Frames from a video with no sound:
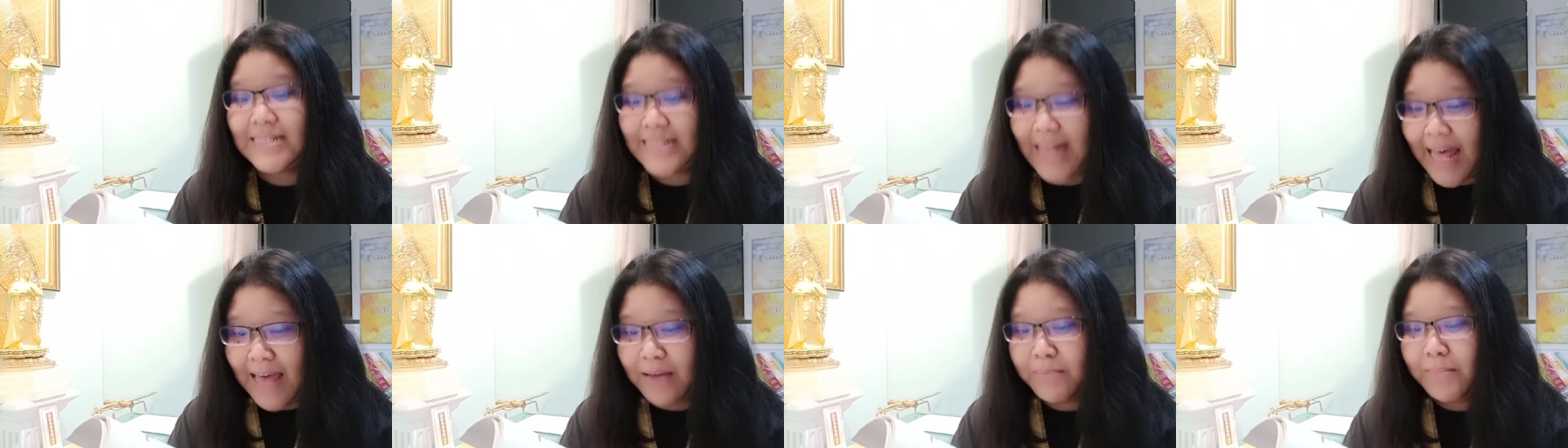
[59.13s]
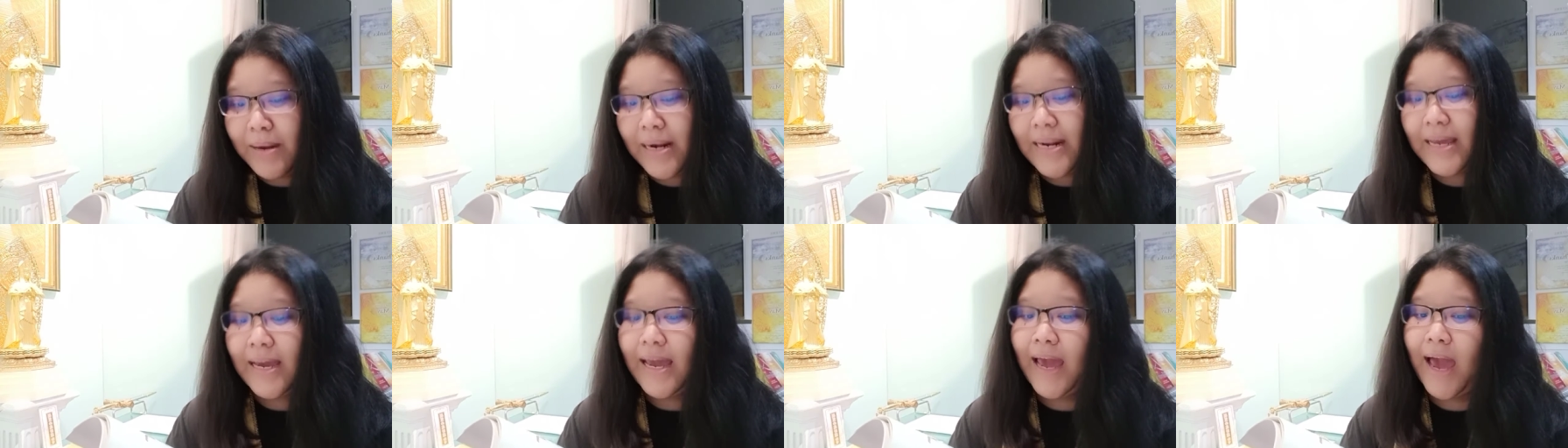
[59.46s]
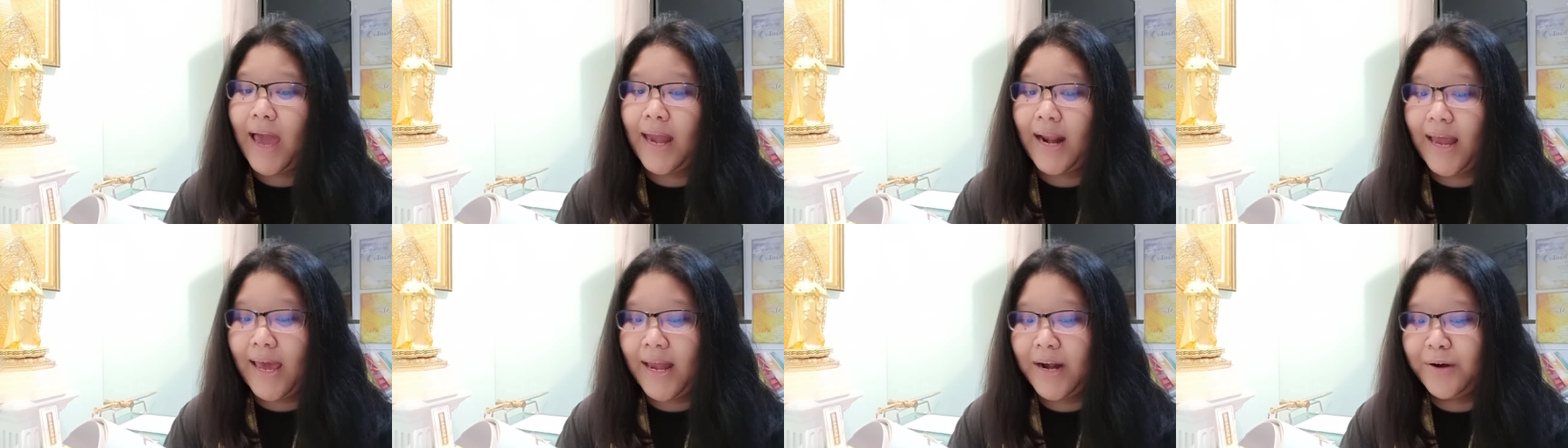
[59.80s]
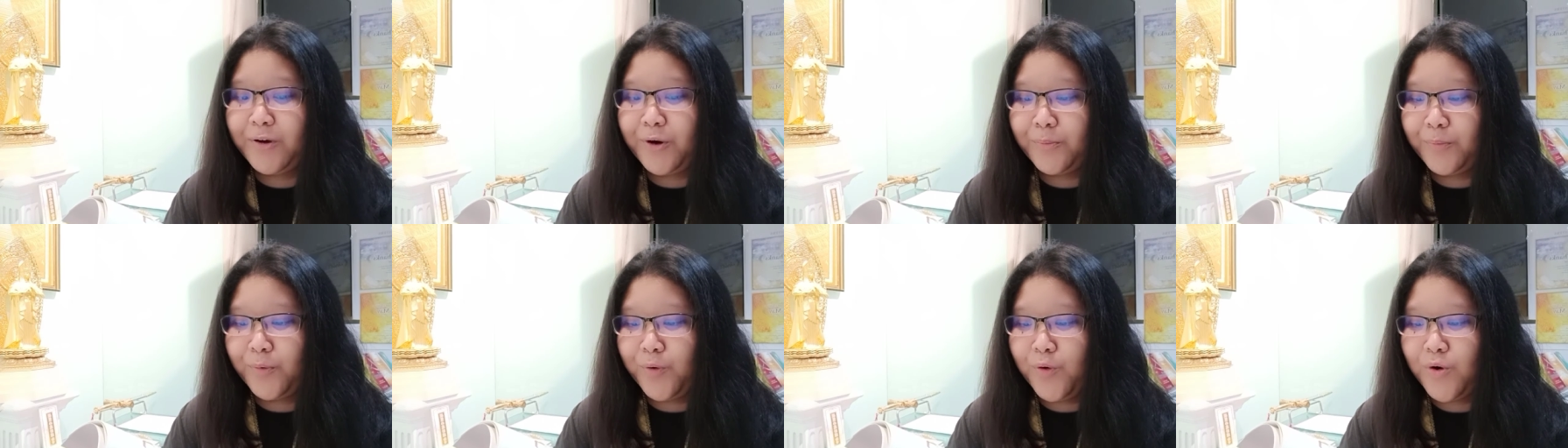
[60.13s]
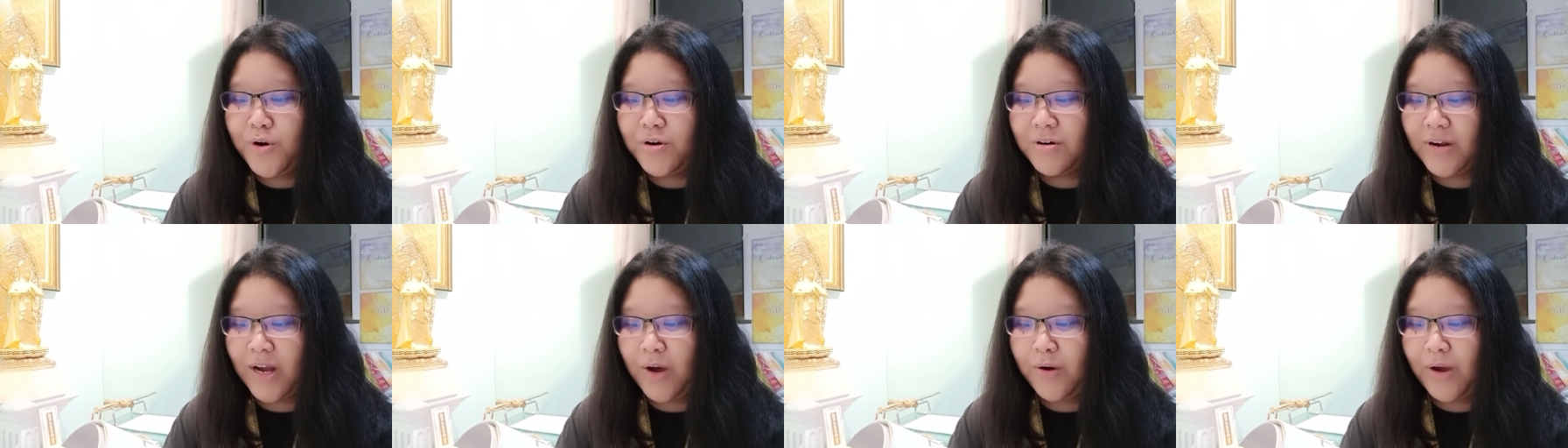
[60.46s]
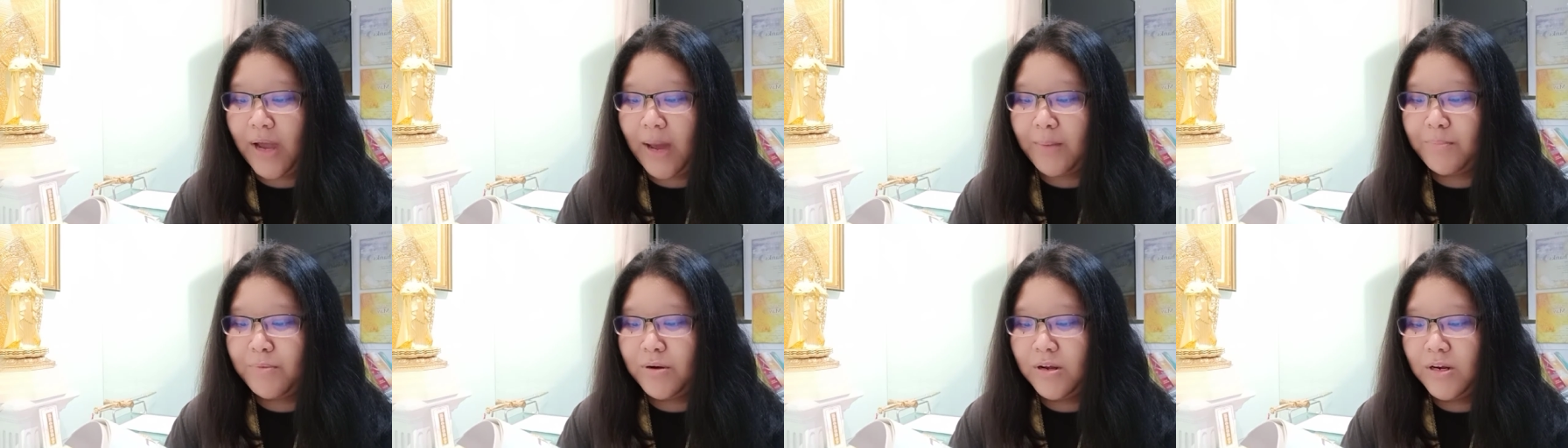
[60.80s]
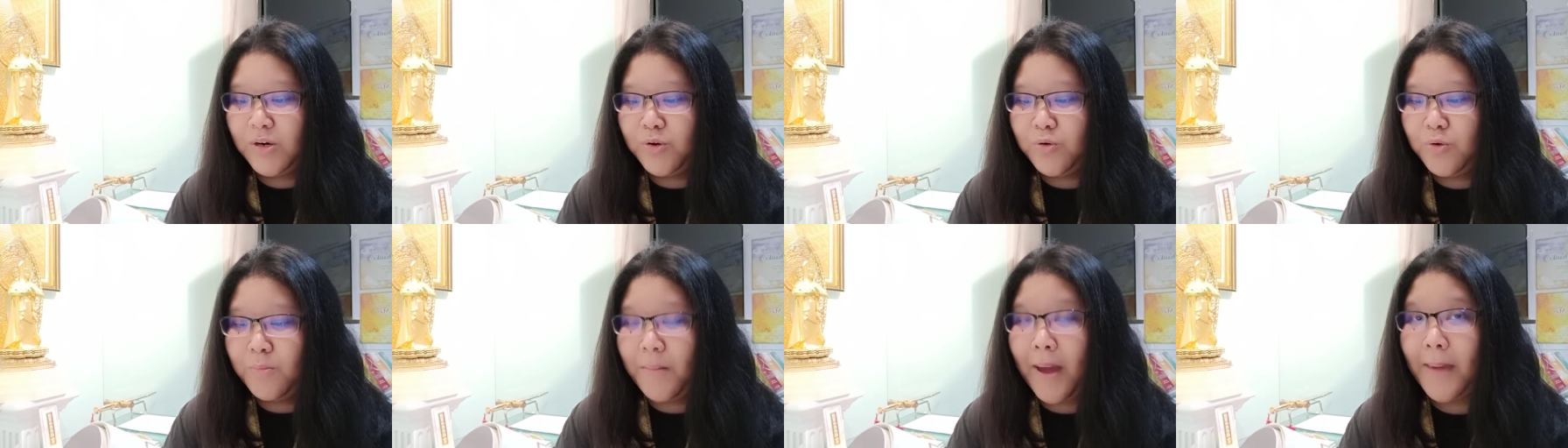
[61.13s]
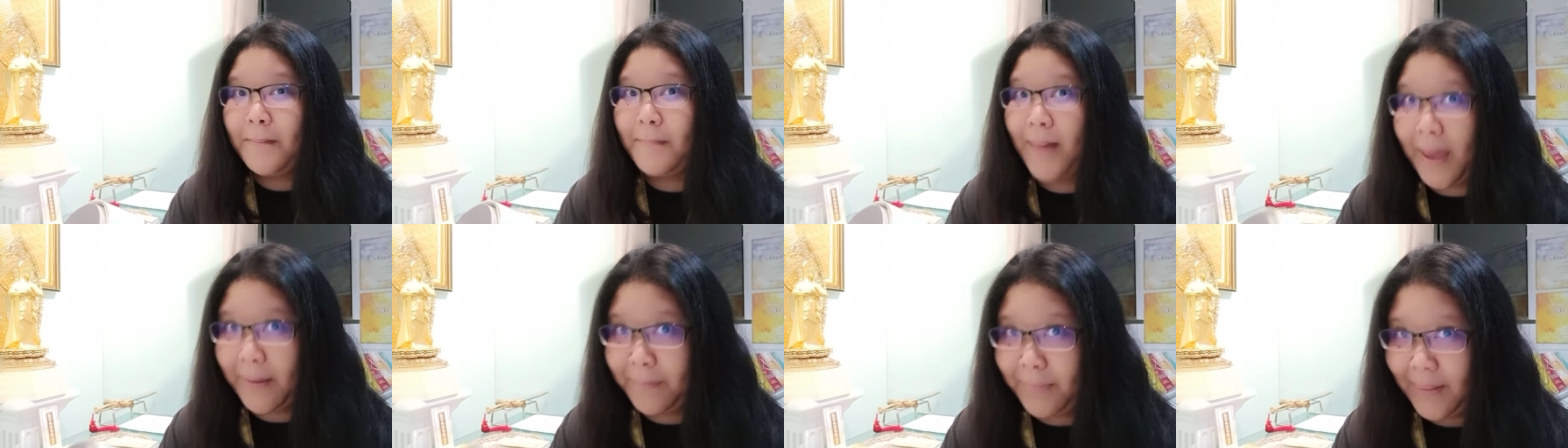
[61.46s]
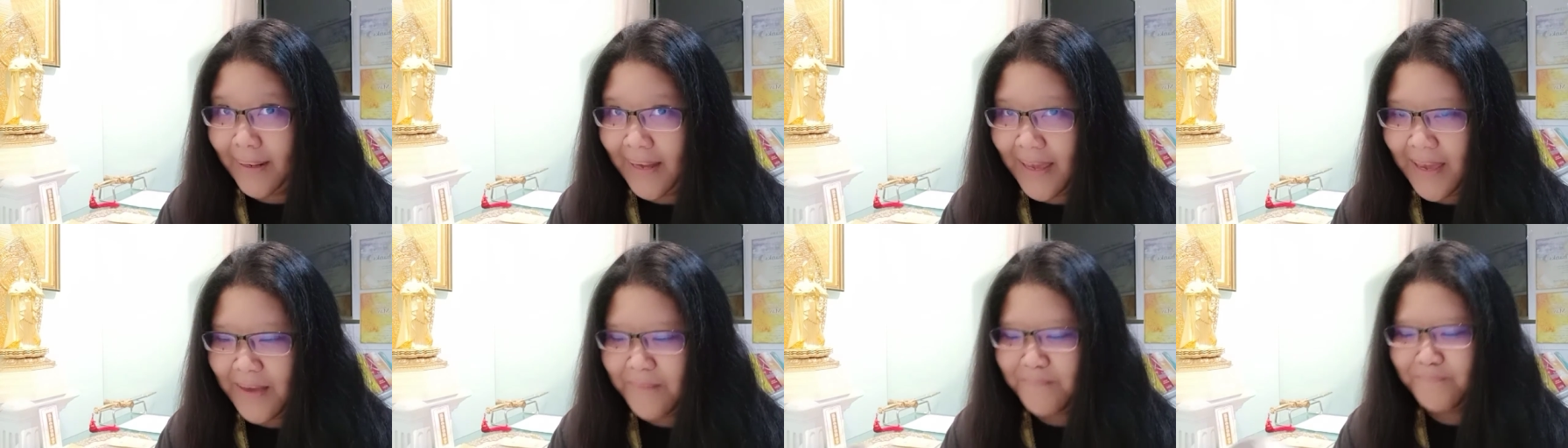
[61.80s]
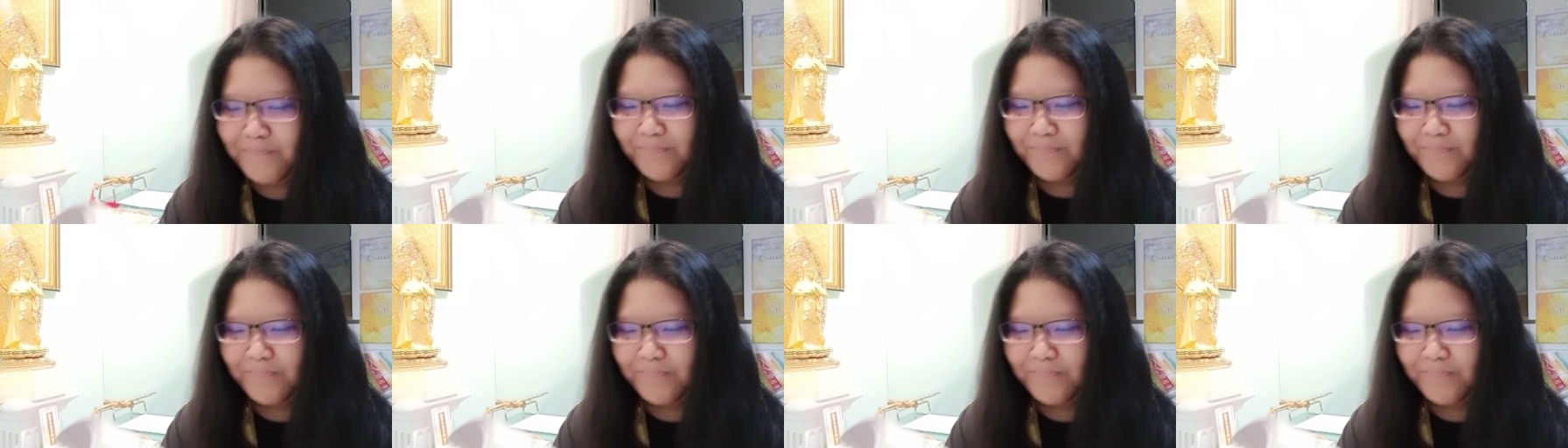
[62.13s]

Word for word: สร้างบรรยากาศอันอบอุ่นเรากับฤดูใบไม้ผลิ